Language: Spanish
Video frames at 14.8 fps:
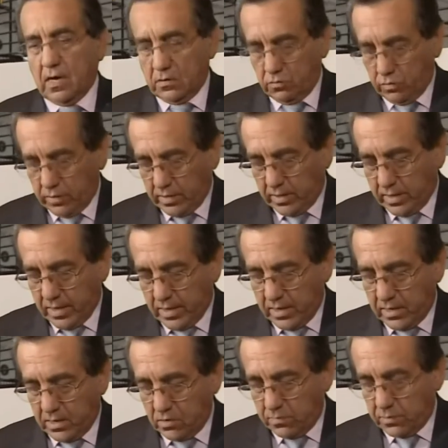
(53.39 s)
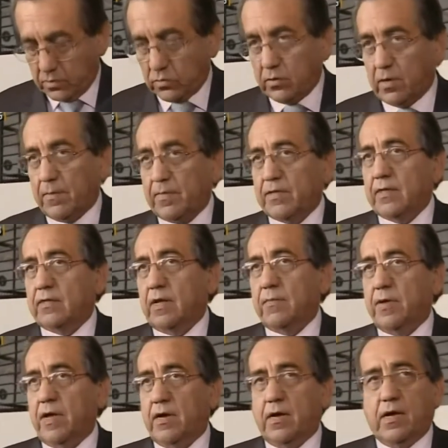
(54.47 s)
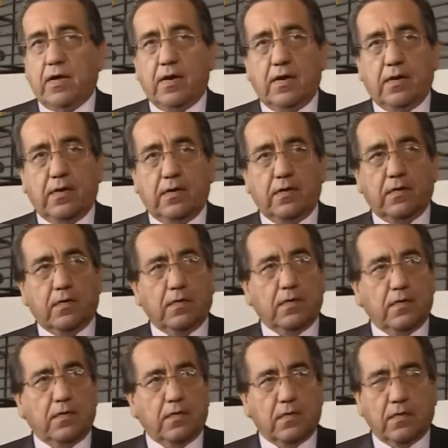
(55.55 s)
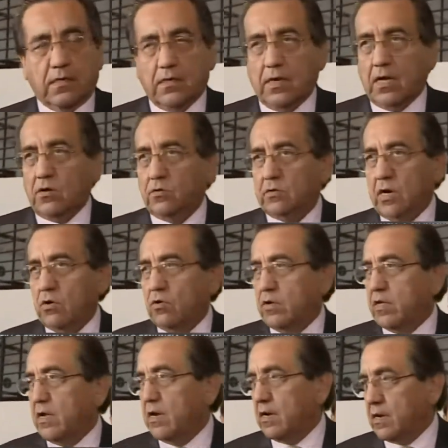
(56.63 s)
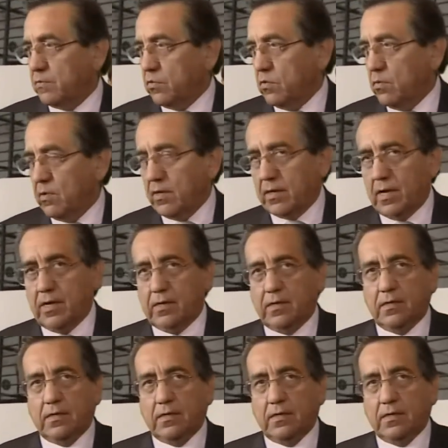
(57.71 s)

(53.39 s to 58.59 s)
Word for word: Acudiré oportunamente también a la Contraloría de la República.